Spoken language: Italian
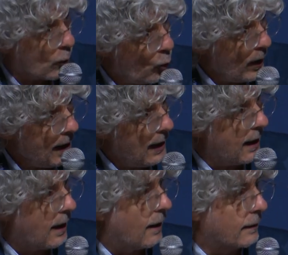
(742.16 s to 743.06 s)

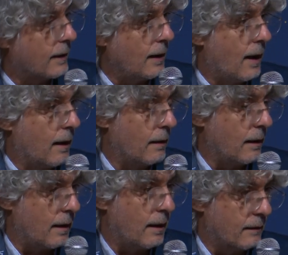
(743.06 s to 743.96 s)
quella che
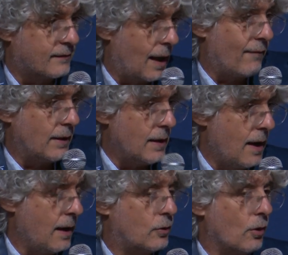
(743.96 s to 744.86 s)
eh, stava
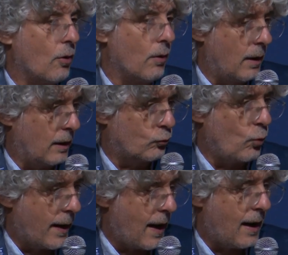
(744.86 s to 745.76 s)
dietro, la
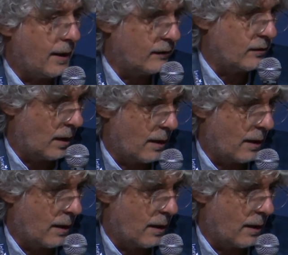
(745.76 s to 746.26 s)
sua analisi